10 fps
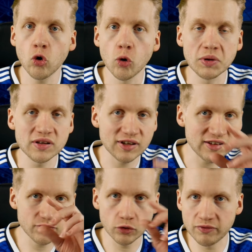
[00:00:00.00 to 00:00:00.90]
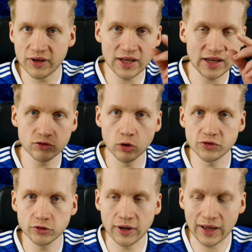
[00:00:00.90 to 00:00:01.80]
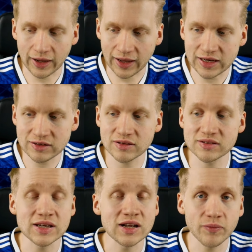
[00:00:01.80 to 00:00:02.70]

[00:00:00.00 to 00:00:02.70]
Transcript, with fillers: umgesetzt wird, wenn XY erreicht ist.